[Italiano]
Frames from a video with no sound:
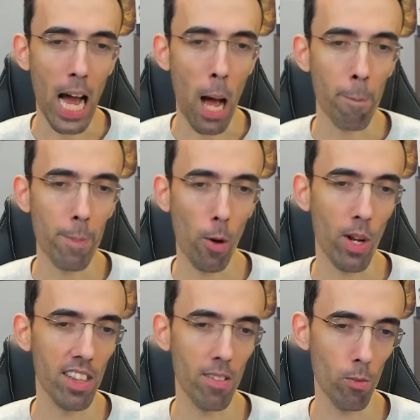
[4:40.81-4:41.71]
abbia
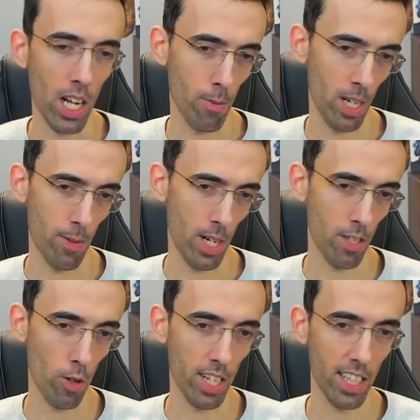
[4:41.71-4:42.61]
una, una, una, una
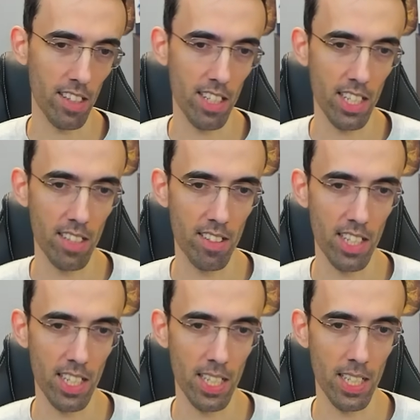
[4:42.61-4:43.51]
sorta di,
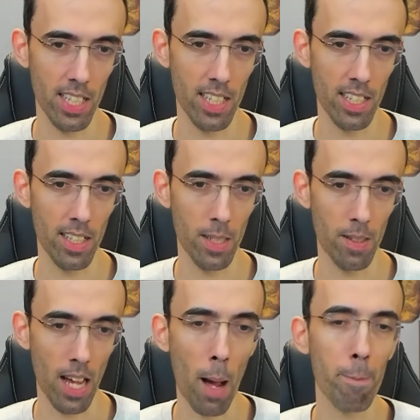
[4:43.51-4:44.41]
di,
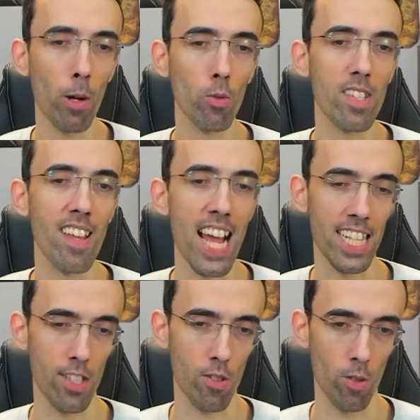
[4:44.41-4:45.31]
abbia un
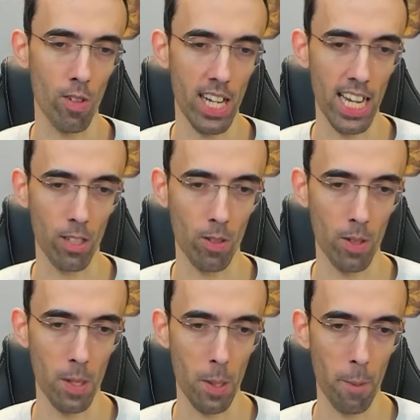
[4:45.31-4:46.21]
senso, ecco.
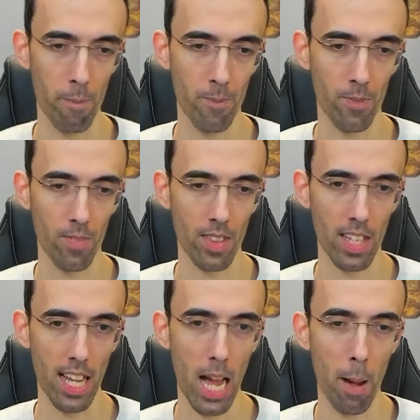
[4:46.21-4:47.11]

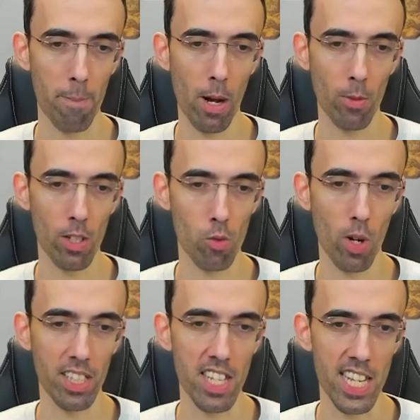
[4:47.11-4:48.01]
Abbia una sua
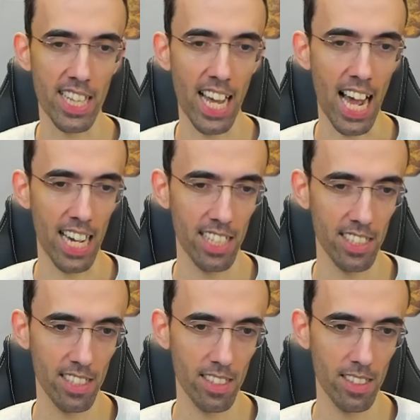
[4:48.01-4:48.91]
dignità
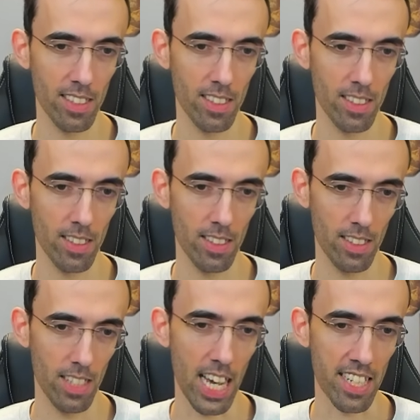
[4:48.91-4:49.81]

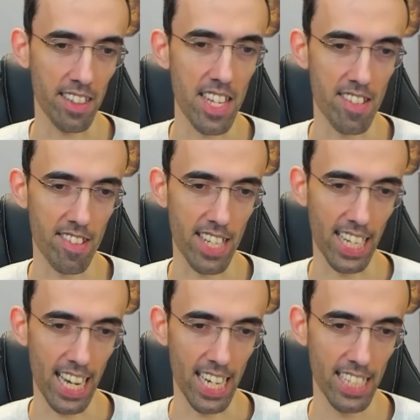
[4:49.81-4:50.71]

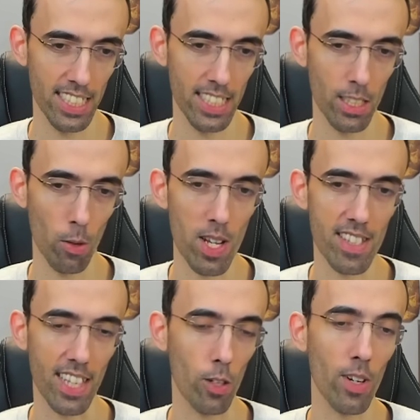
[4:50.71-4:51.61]
artistica.
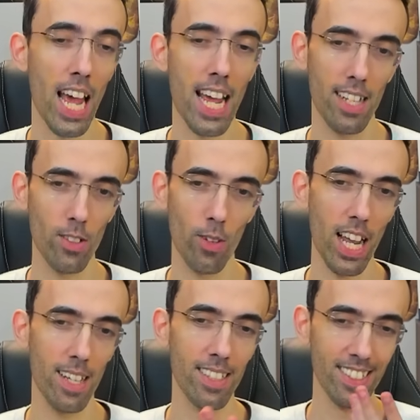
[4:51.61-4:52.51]
Questa non è... Non è...